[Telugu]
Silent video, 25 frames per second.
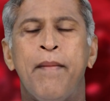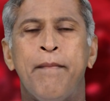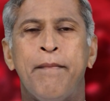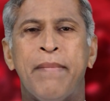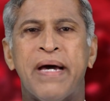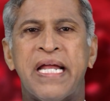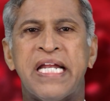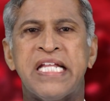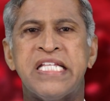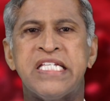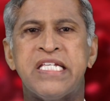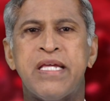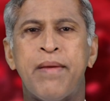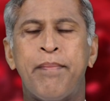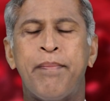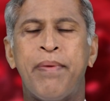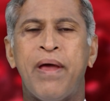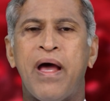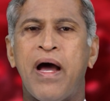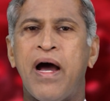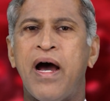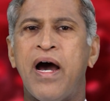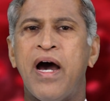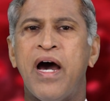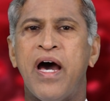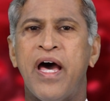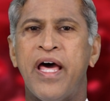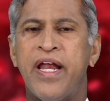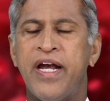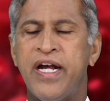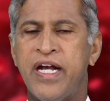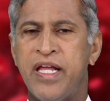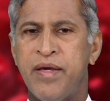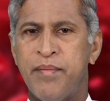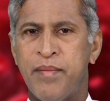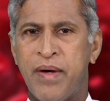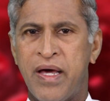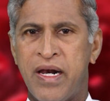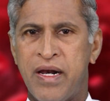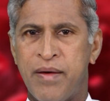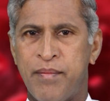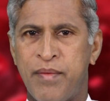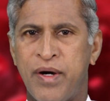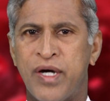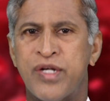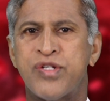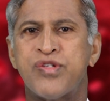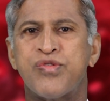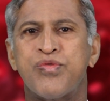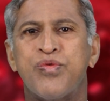మనం చెప్పే ఆహార నియమాలను
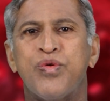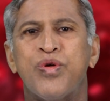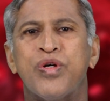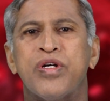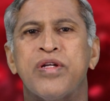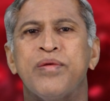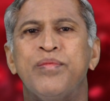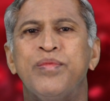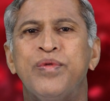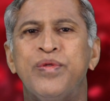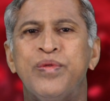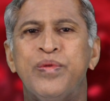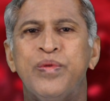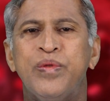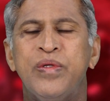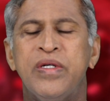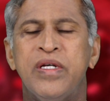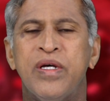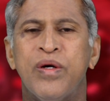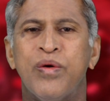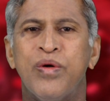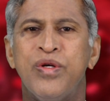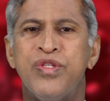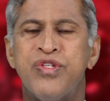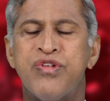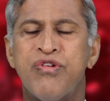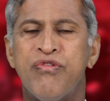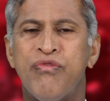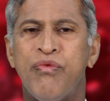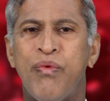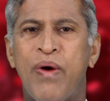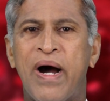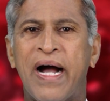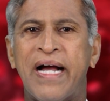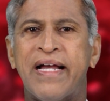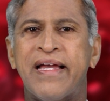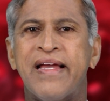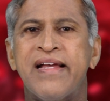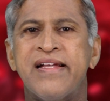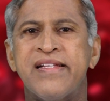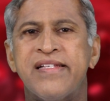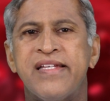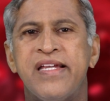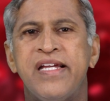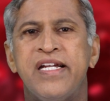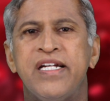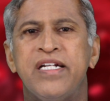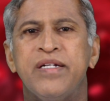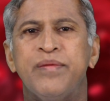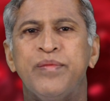మార్చుకోవటము కొంచెం వాకింగ్
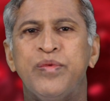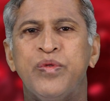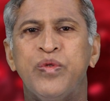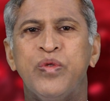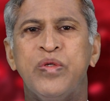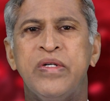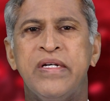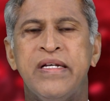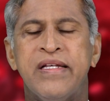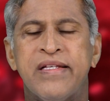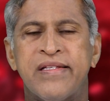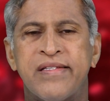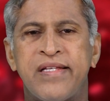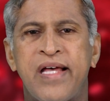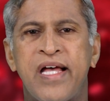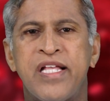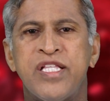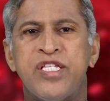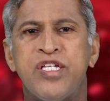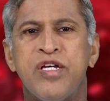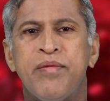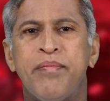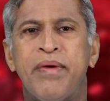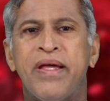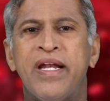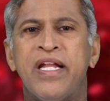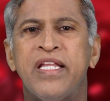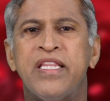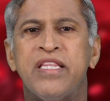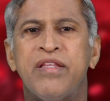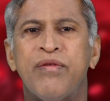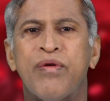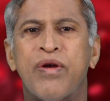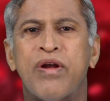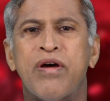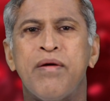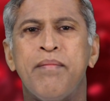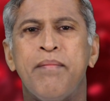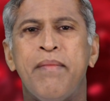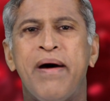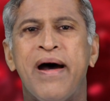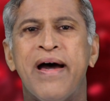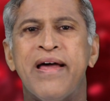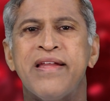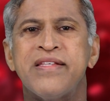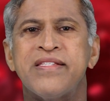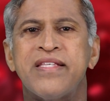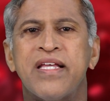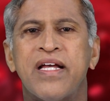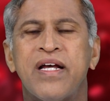చేయటము సాధ్యమైనంత వరకు
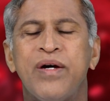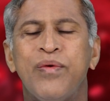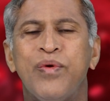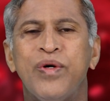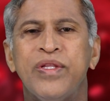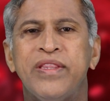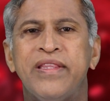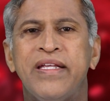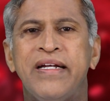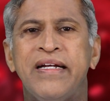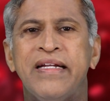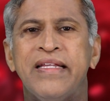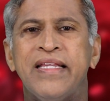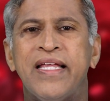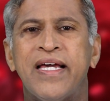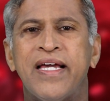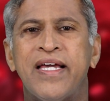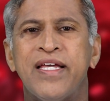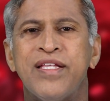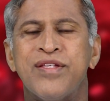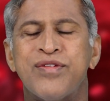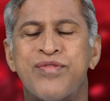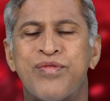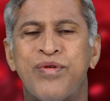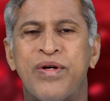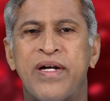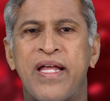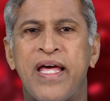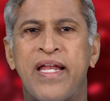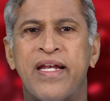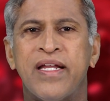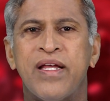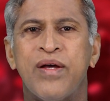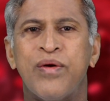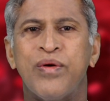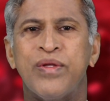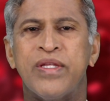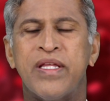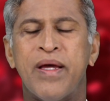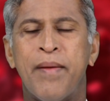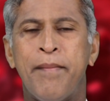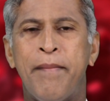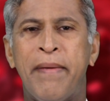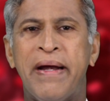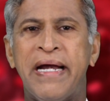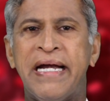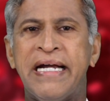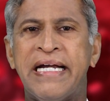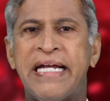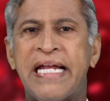మానసిక ఒత్తిడిని తగ్గించుకోవడానికి కొద్దిగా
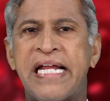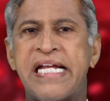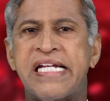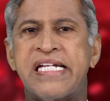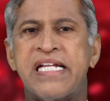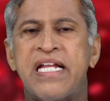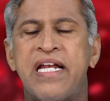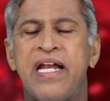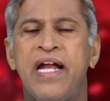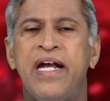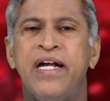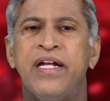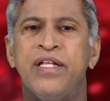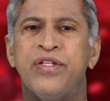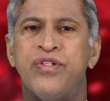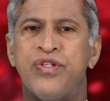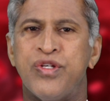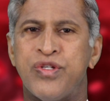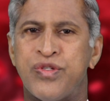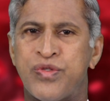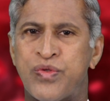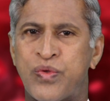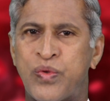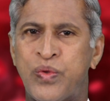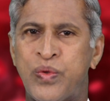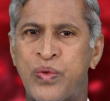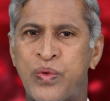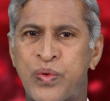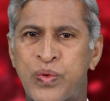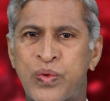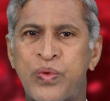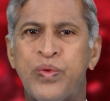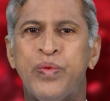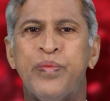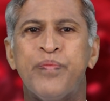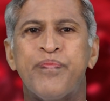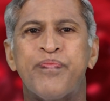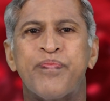మెడిటేషన్ లాంటివి చేసుకుంటూ